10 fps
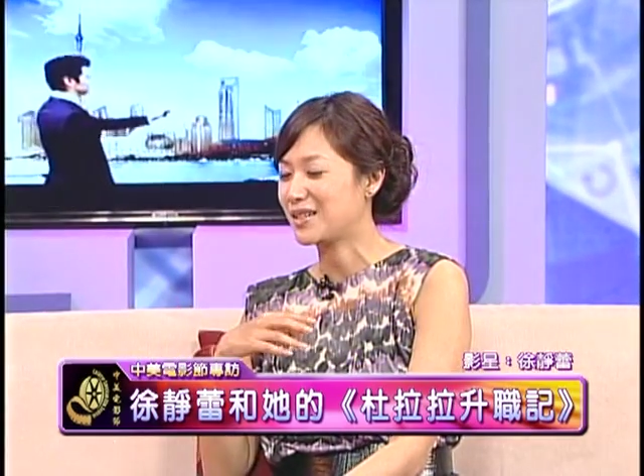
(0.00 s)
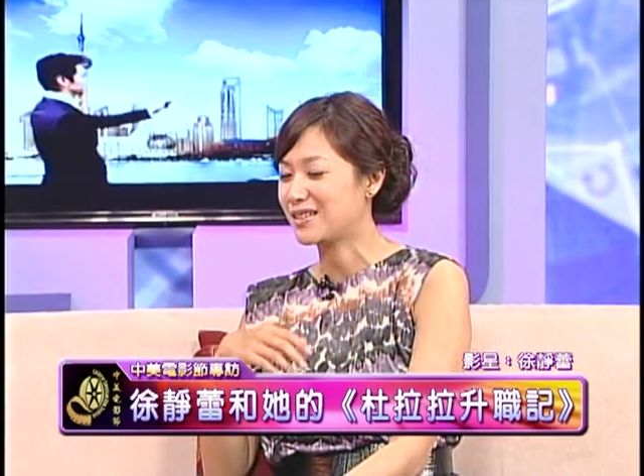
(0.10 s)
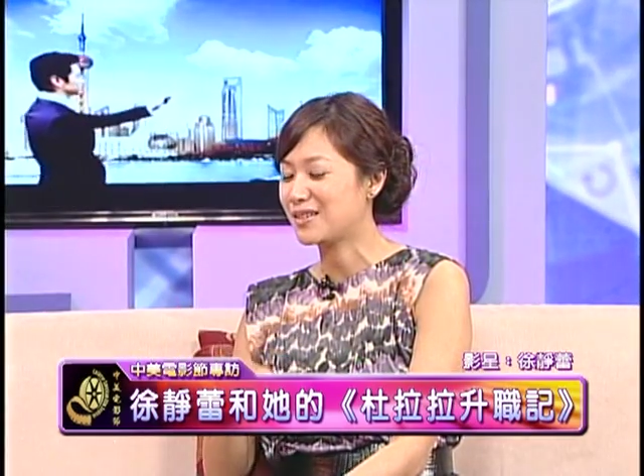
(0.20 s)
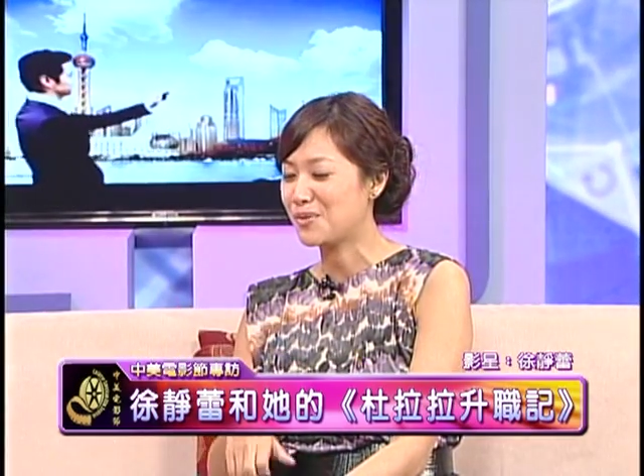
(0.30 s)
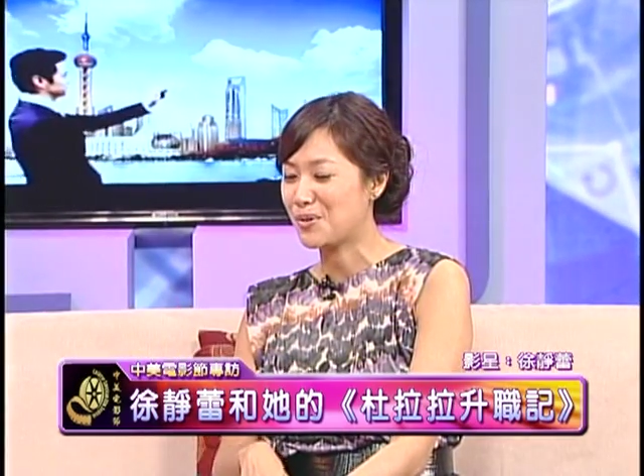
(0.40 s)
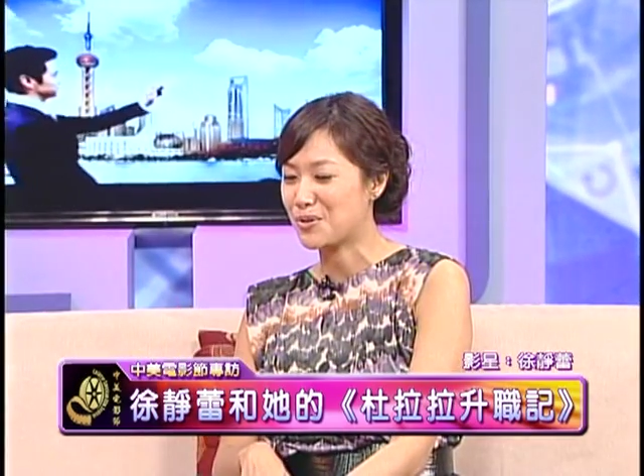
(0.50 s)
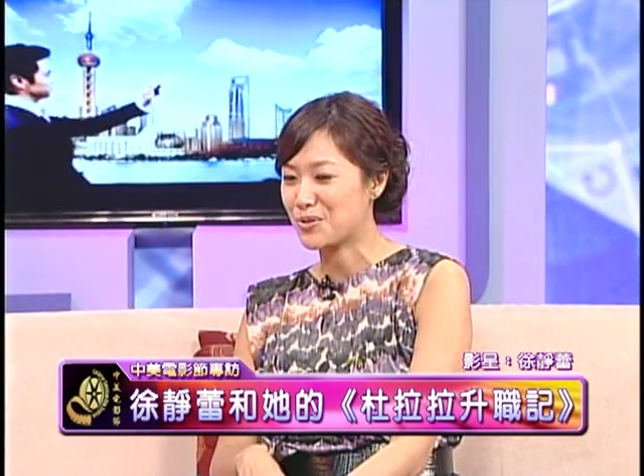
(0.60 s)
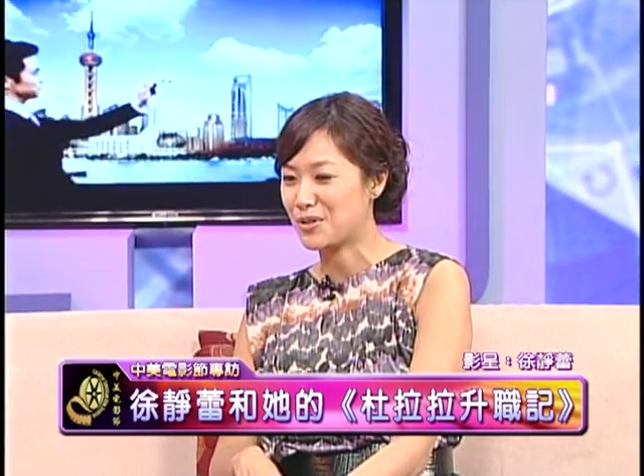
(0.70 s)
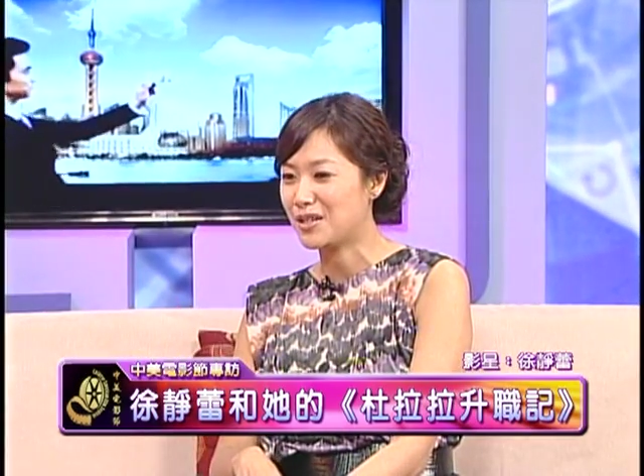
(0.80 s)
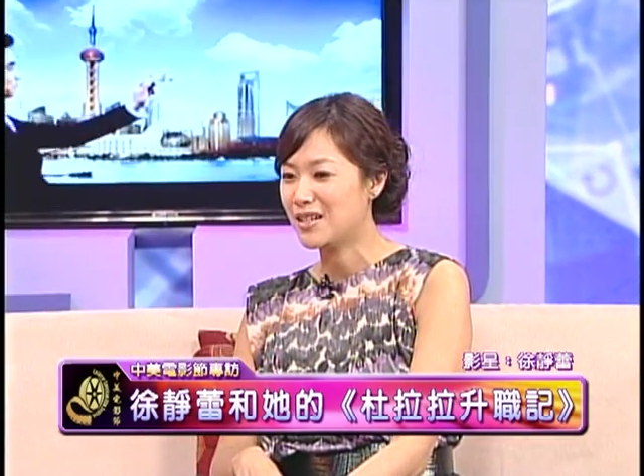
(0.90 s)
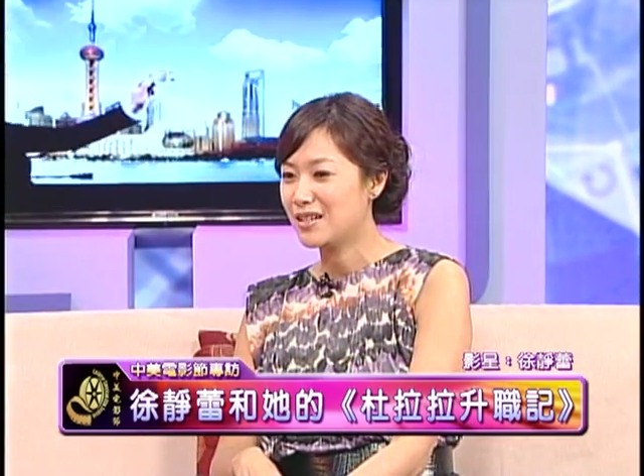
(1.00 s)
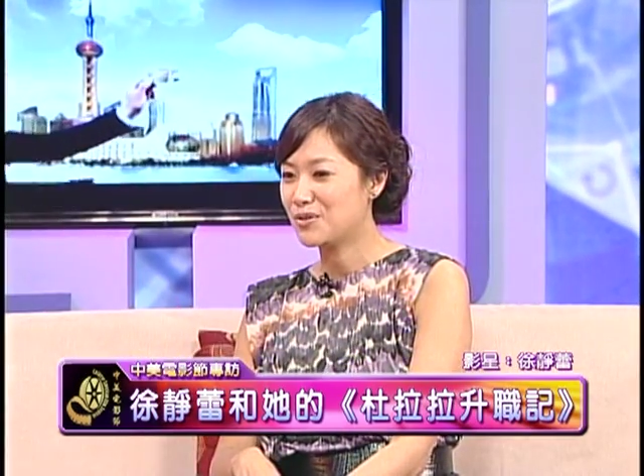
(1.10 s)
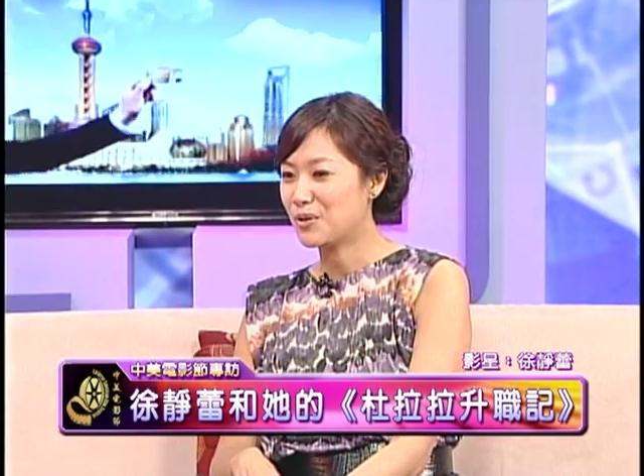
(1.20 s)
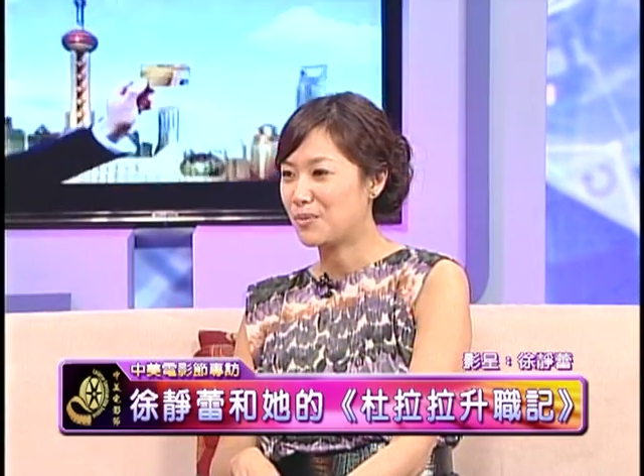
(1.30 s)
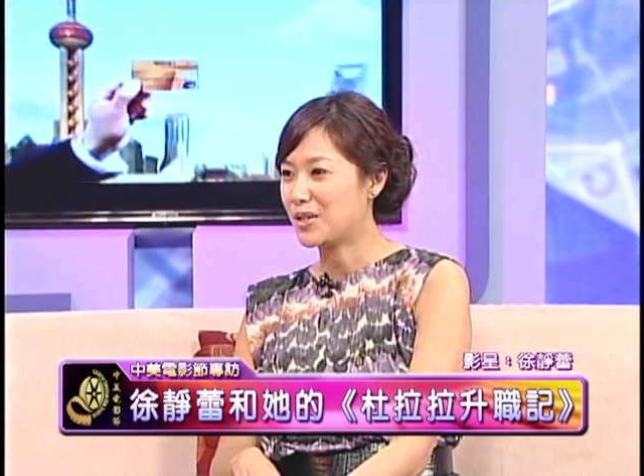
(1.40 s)
人家问我说
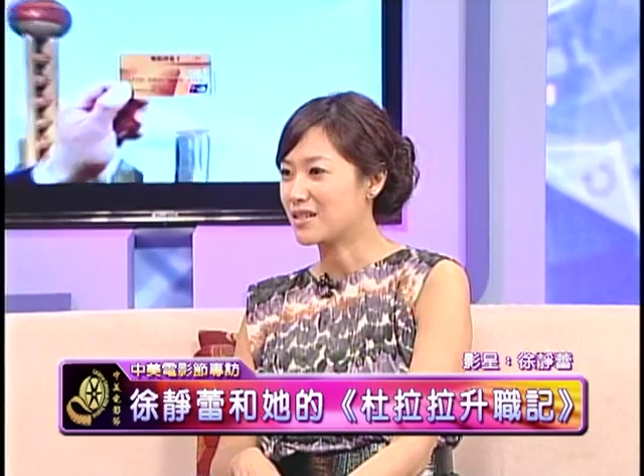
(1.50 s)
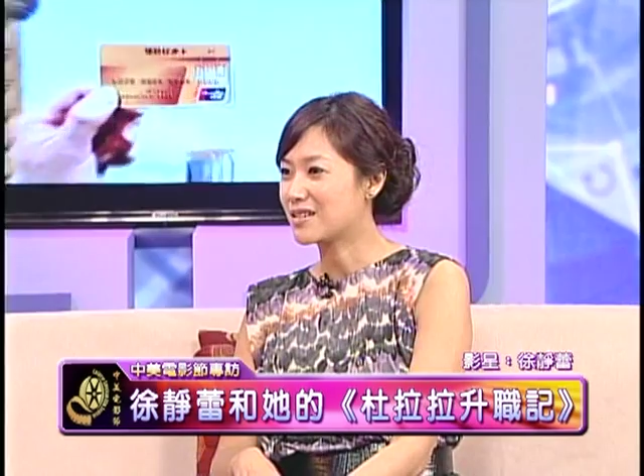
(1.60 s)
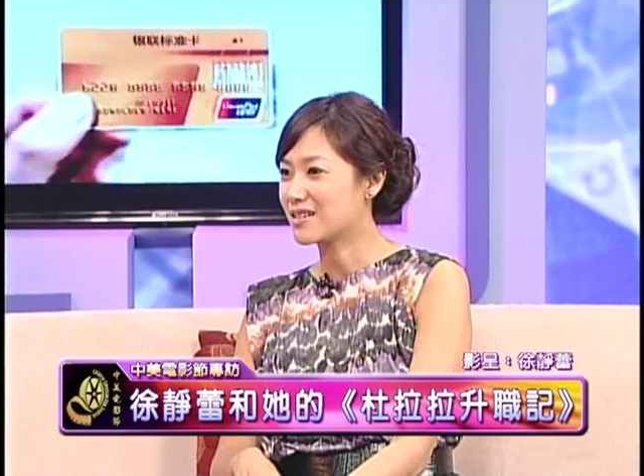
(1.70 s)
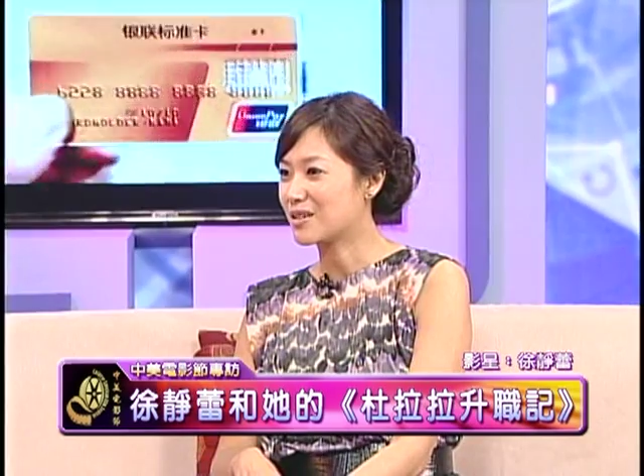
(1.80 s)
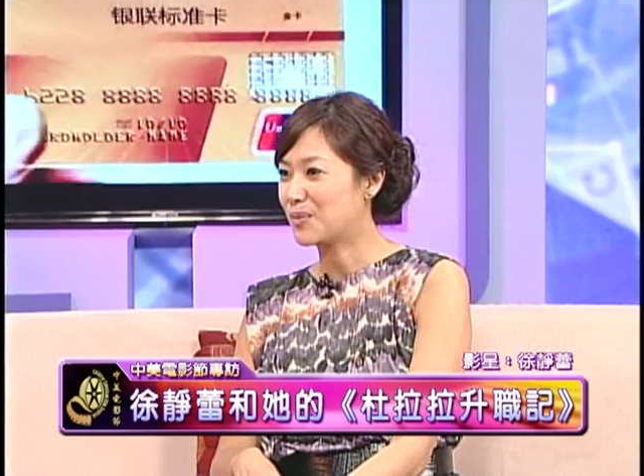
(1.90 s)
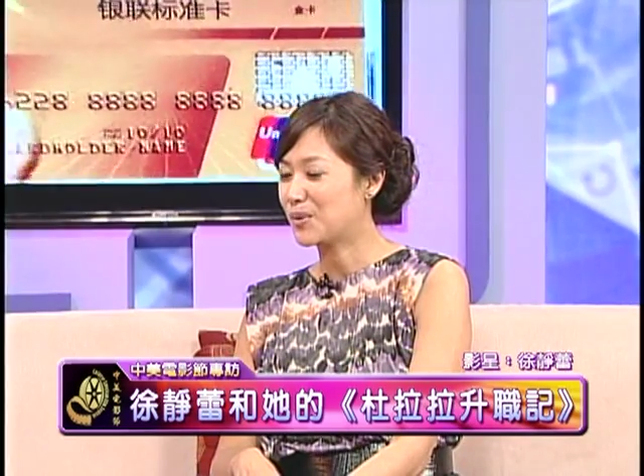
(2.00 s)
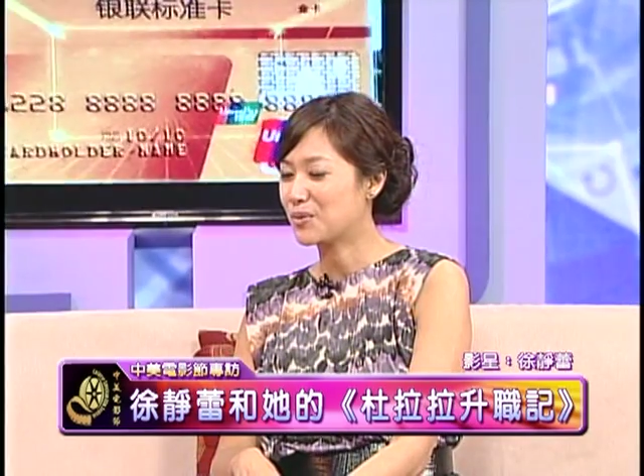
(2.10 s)
座右铭是什么？